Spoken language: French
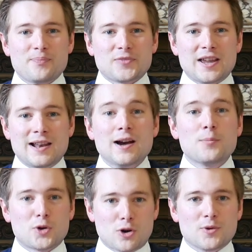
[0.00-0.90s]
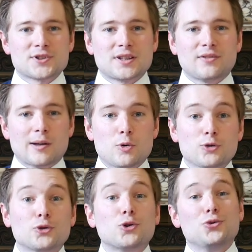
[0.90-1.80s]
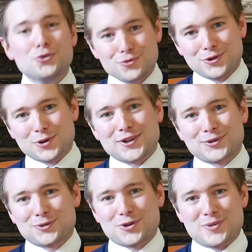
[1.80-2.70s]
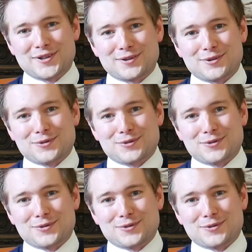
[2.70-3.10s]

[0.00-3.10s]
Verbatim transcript: et là peut commencer vraiment ce que nous connaissons comme les, euh,